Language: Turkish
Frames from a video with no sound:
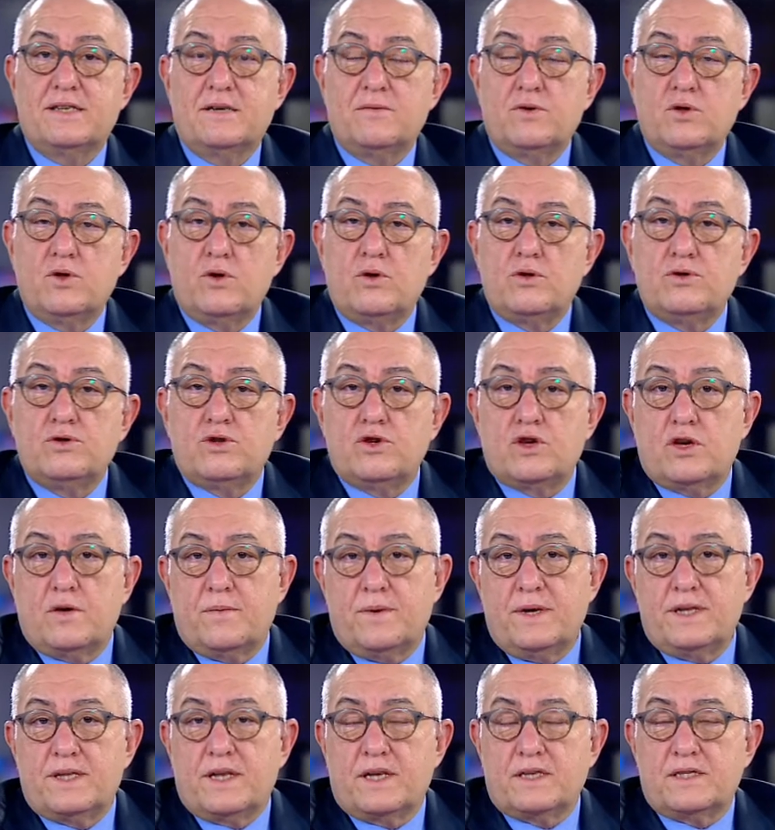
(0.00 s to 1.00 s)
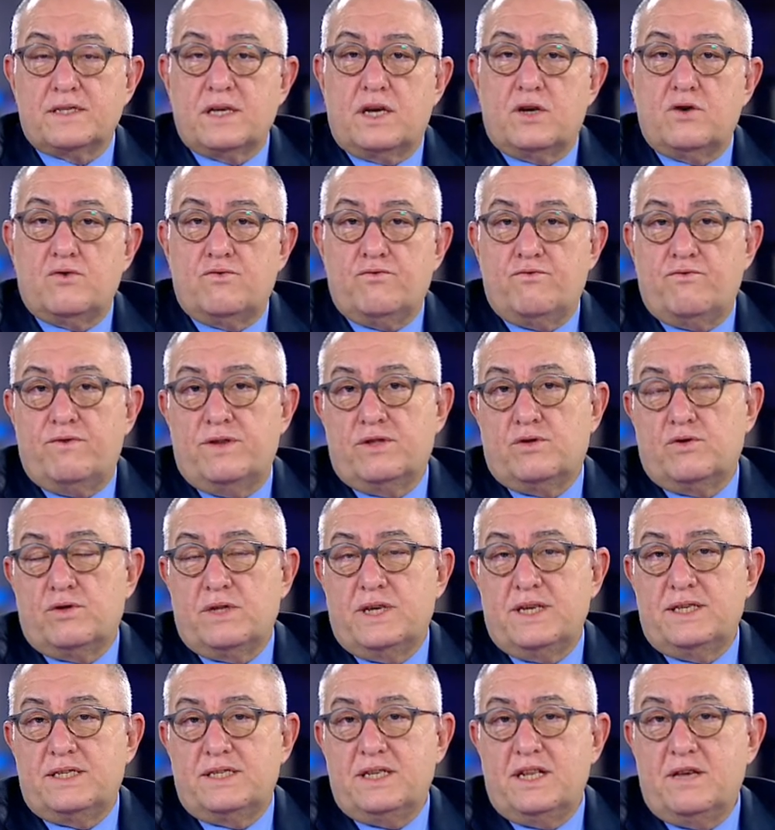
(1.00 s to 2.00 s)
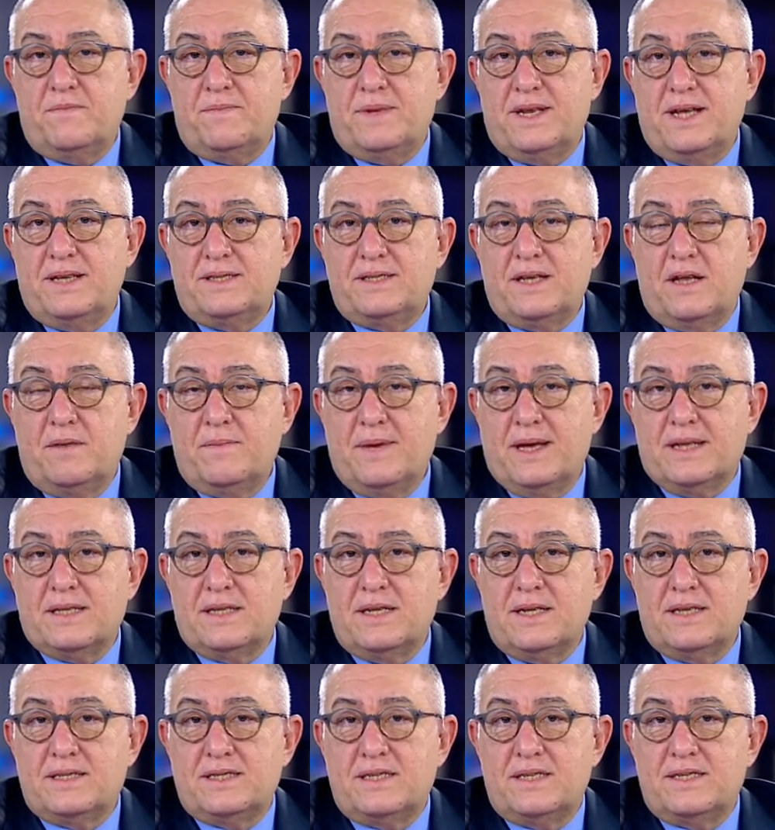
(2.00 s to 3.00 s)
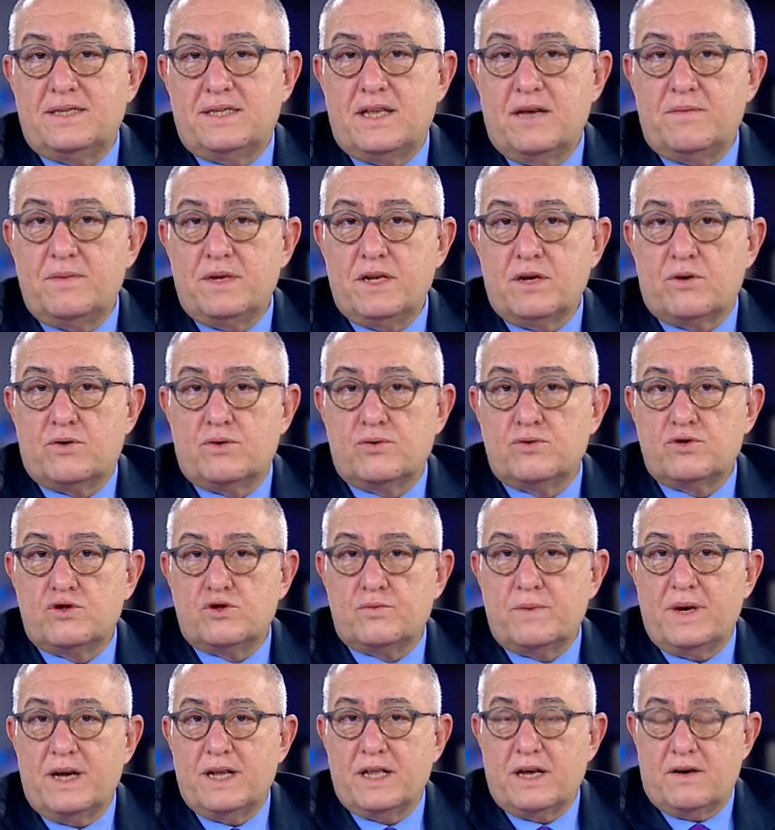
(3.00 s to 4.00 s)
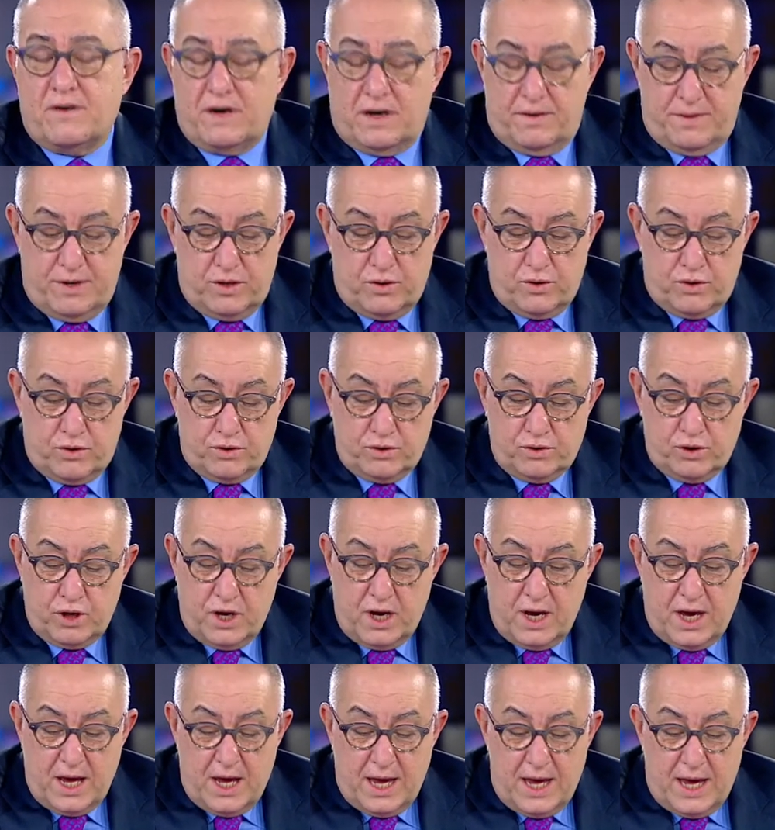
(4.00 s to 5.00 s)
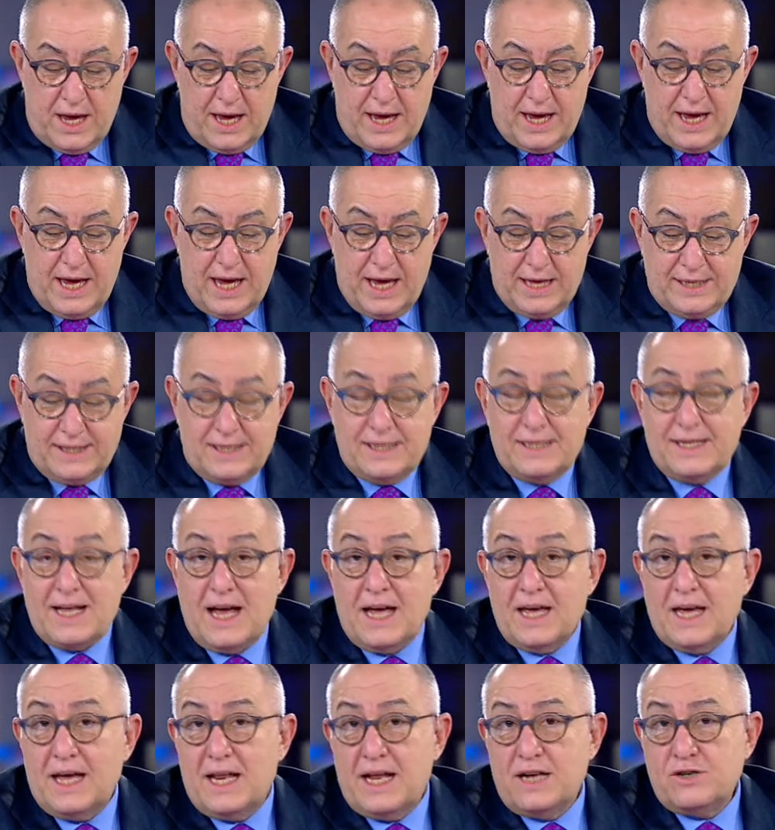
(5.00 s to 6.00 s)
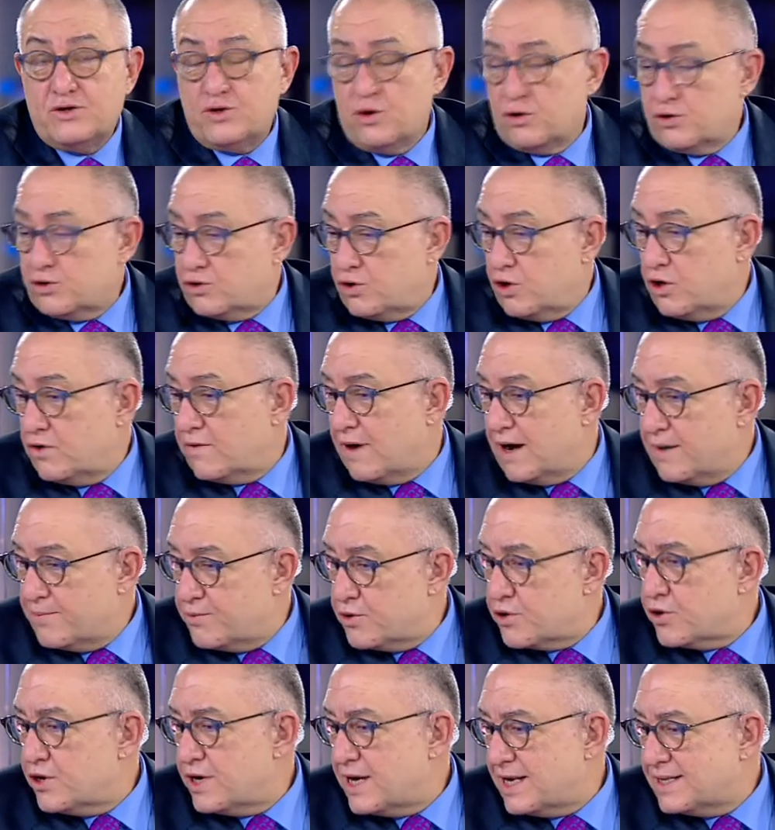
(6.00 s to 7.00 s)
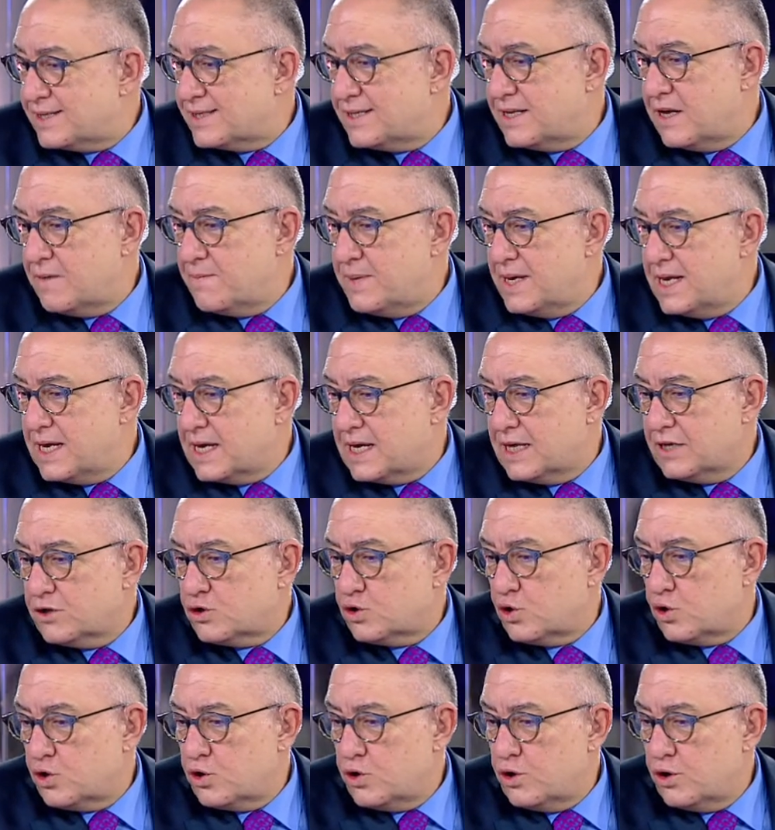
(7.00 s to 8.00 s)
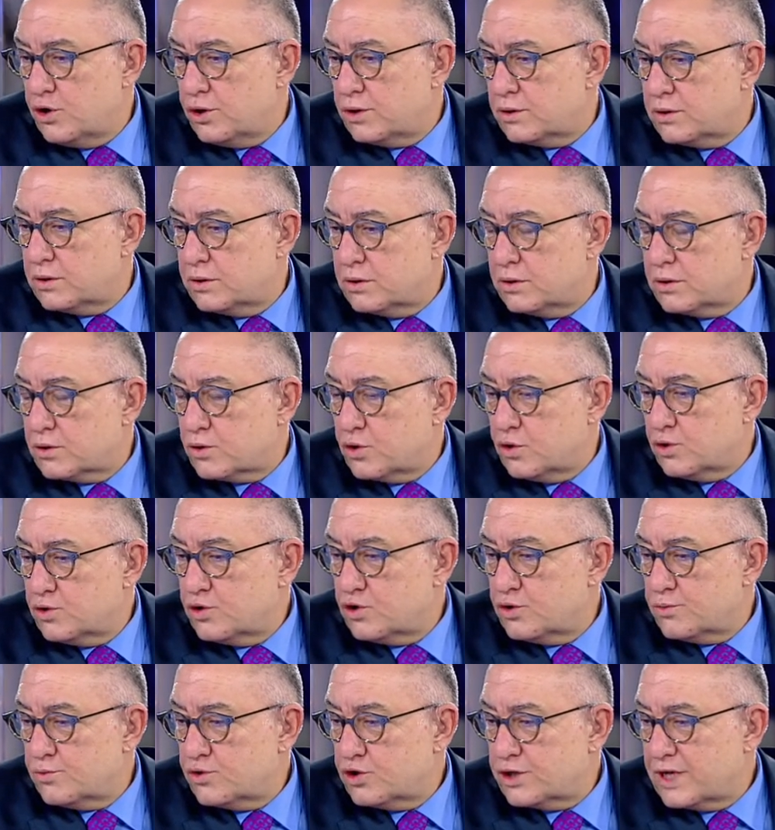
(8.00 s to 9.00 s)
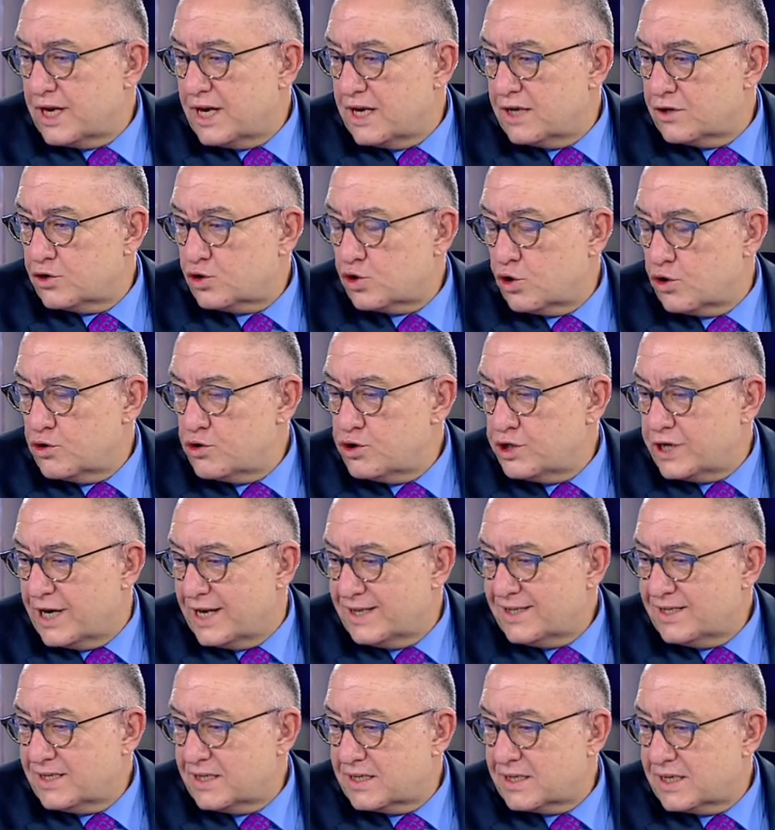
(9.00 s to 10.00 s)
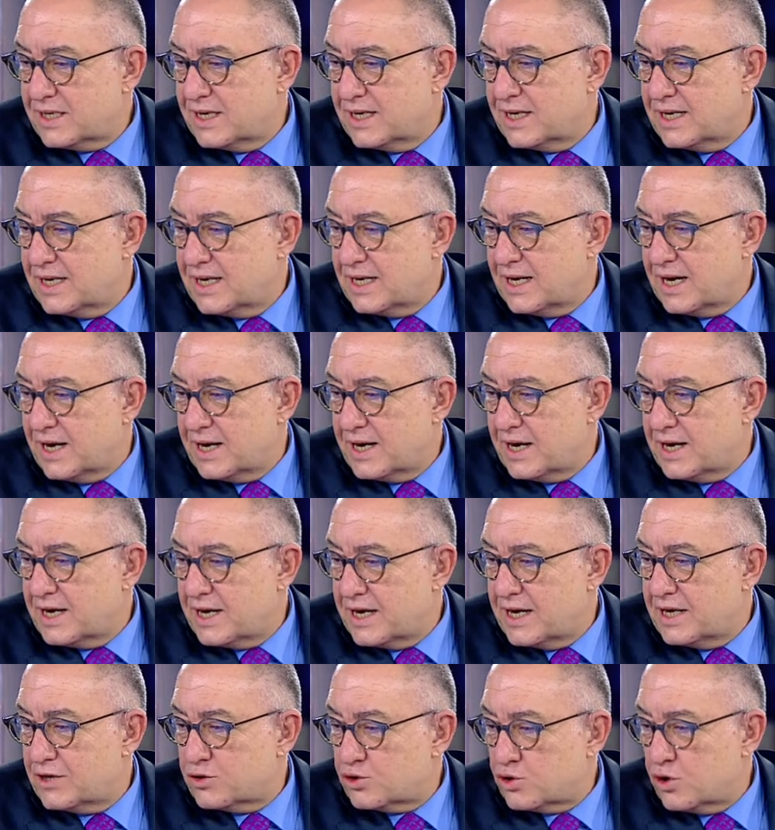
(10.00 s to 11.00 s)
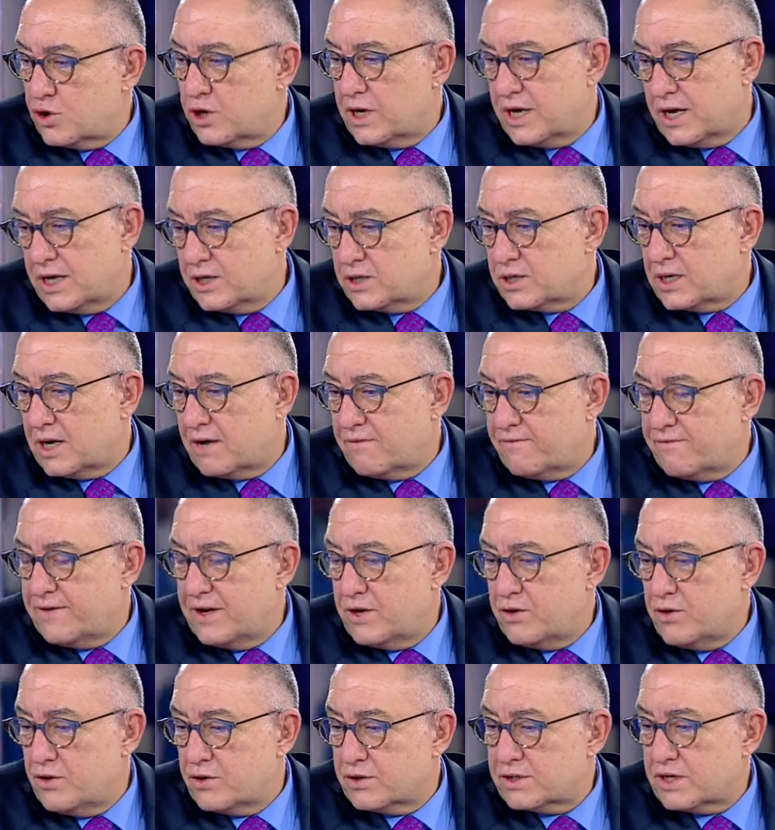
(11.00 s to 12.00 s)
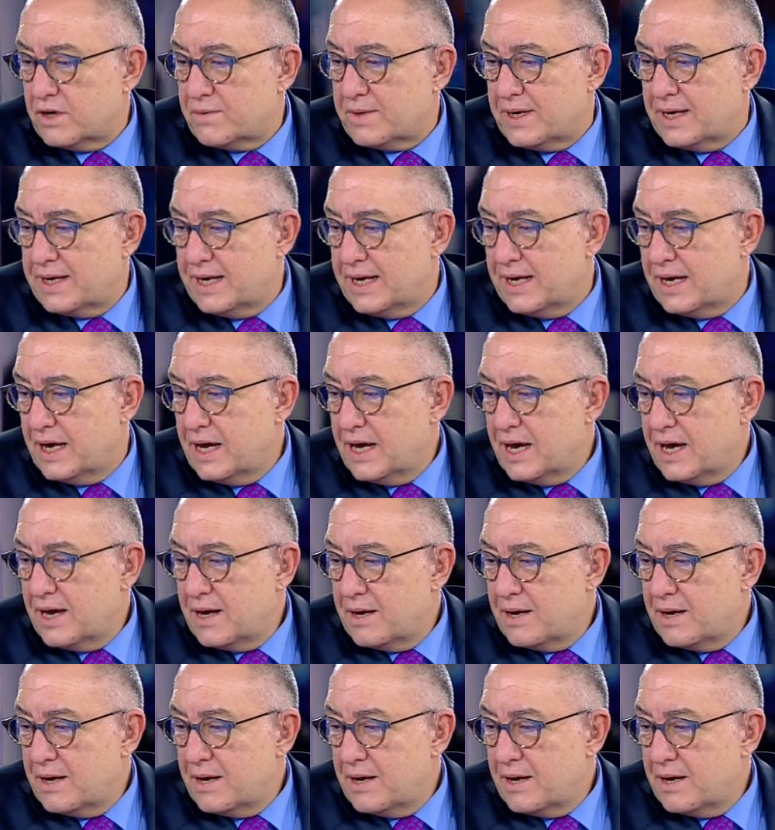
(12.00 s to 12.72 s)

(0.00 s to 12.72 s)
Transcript: zaman olduğu gibi tasarrufu ve dolayısıyla bireysel emeklilik sistemini konuşmaya devam ediyoruz. E, sizden gelen çok soru var. Bugün aslında bir iki soruyu e, konuğumuza soracağız. E, ara ara sorulara cevap veriyoruz ama hani